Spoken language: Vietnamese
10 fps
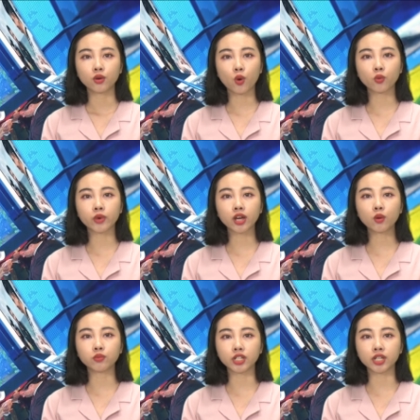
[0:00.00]
cùng các
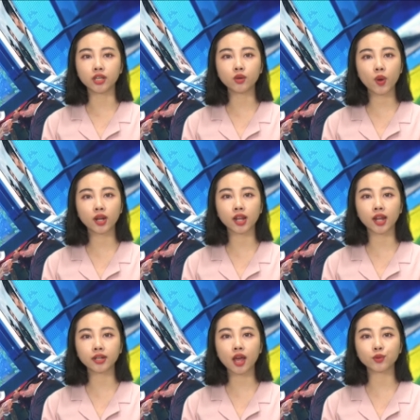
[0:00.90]
đồng chí nguyên là
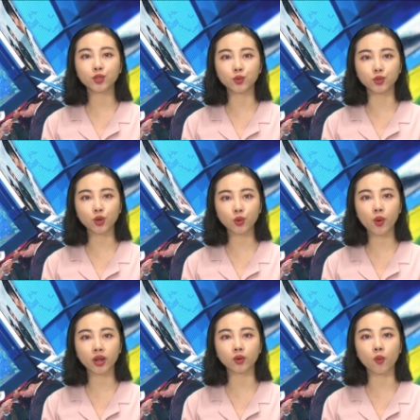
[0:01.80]
lãnh đạo chủ chốt
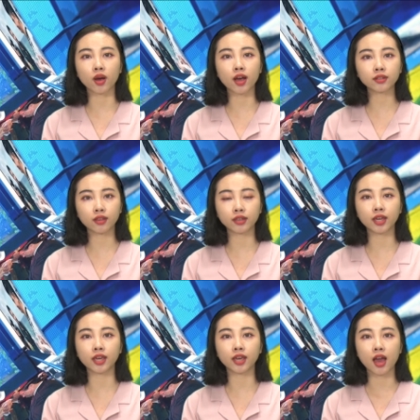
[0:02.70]
huyện qua các thời
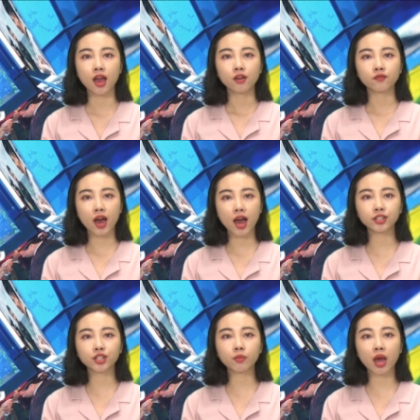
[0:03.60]
kỳ và
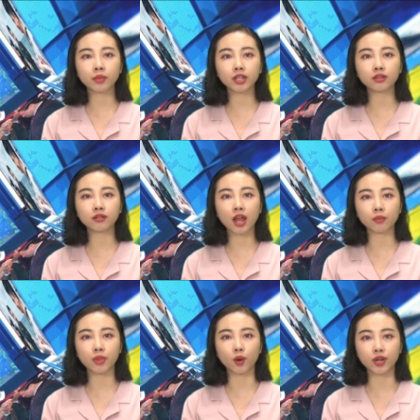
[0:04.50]
224 đại
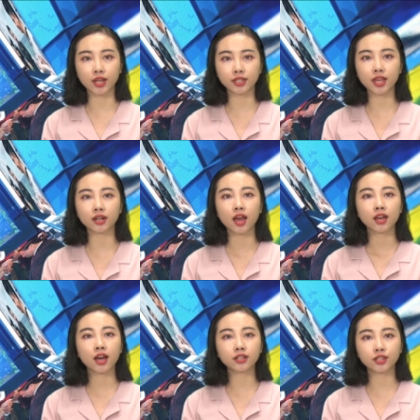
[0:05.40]
biểu đại diện
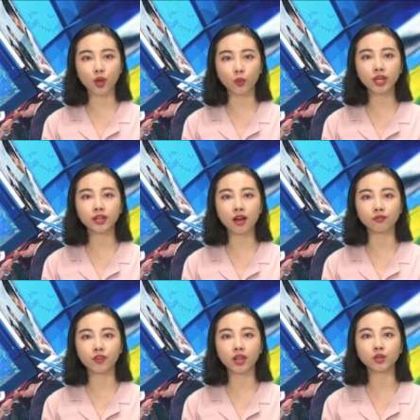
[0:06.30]
gần 6.000
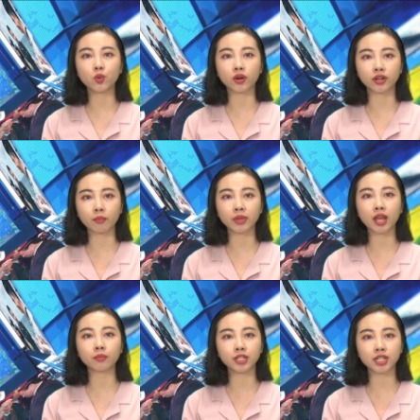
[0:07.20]
đảng viên thuộc
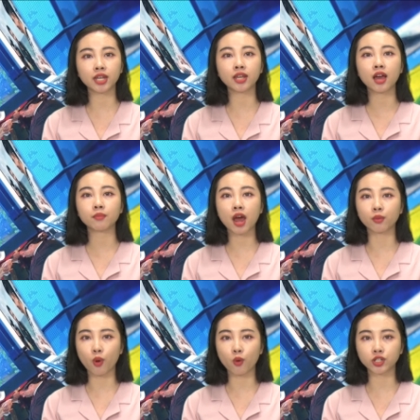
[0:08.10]
55 chi
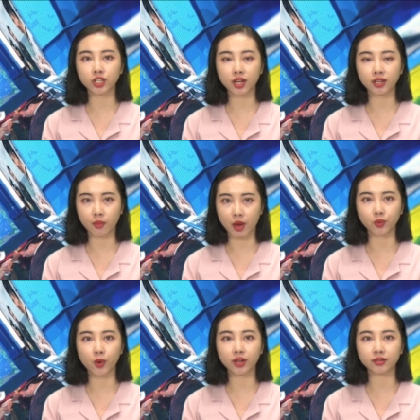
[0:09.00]
đảng bộ trên địa
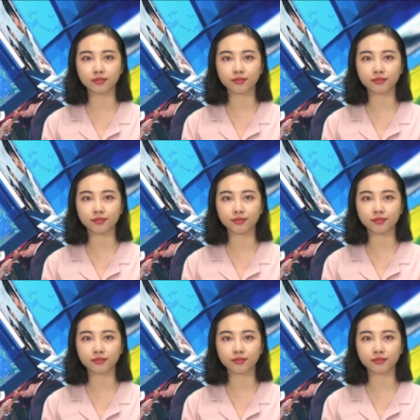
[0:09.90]
bàn huyện.